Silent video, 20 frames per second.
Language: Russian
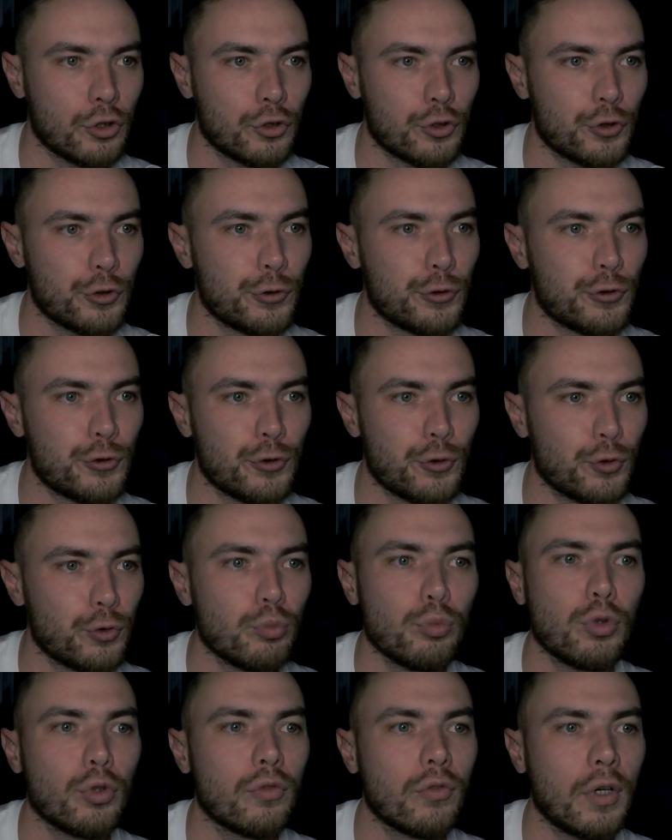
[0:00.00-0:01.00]
чуть-чуть
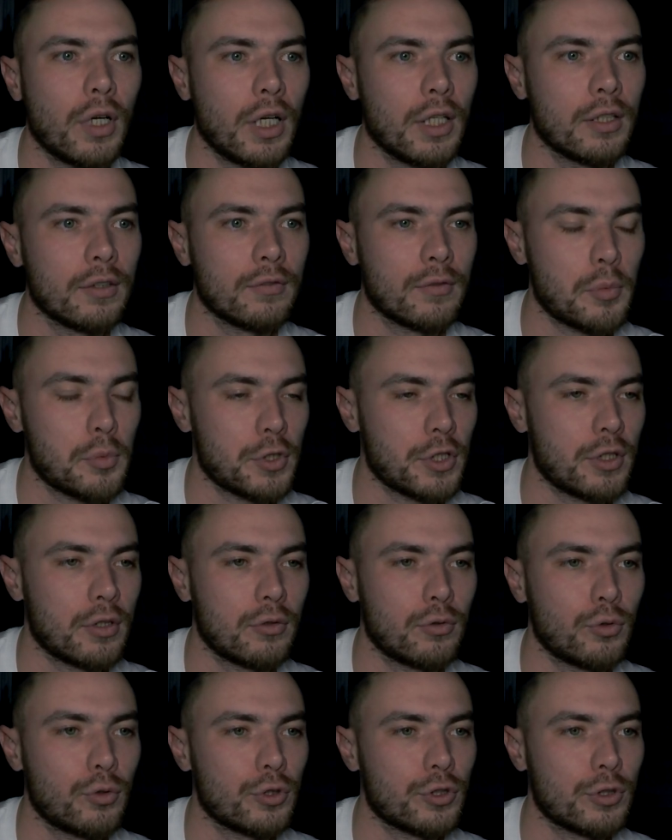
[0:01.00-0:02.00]
буквально, вообще
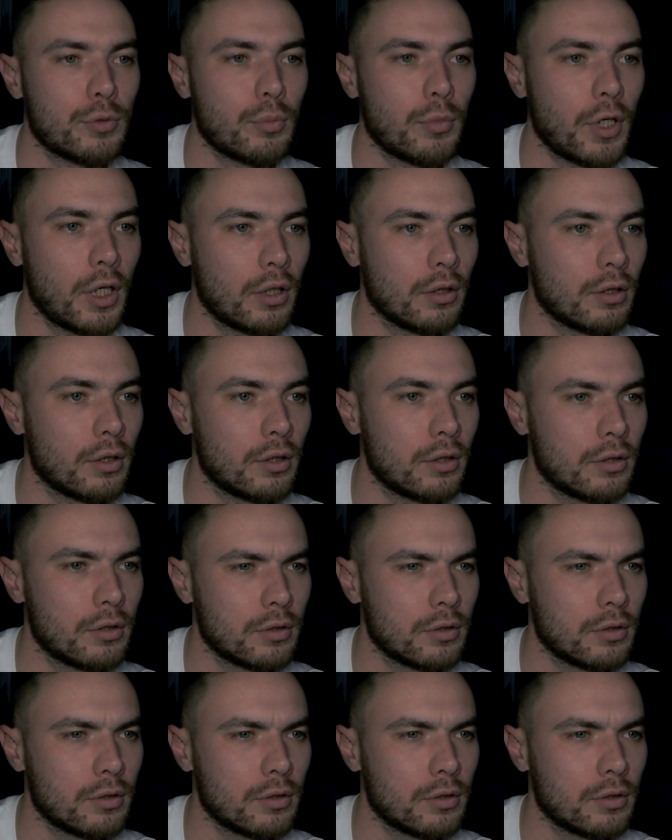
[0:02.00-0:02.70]
очень мало.